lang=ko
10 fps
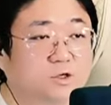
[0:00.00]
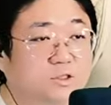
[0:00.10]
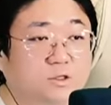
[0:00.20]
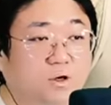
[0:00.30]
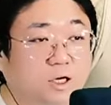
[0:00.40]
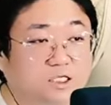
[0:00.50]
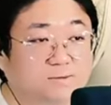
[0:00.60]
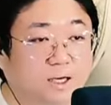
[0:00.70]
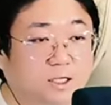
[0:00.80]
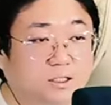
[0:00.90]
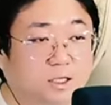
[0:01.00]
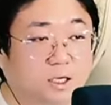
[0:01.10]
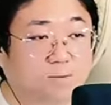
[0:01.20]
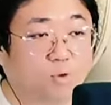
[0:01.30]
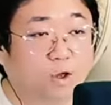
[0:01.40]
서 있는 그 거를 하지
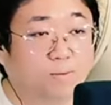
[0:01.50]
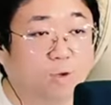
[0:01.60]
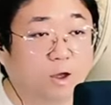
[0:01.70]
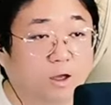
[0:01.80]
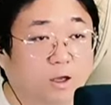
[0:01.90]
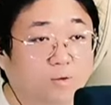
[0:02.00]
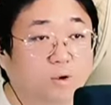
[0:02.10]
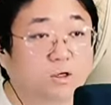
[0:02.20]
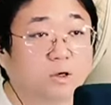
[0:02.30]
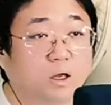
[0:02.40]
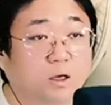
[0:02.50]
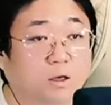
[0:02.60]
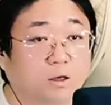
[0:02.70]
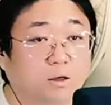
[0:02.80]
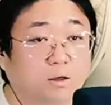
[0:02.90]
말라니까? 뭐해 뭐해 왜
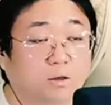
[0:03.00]
그래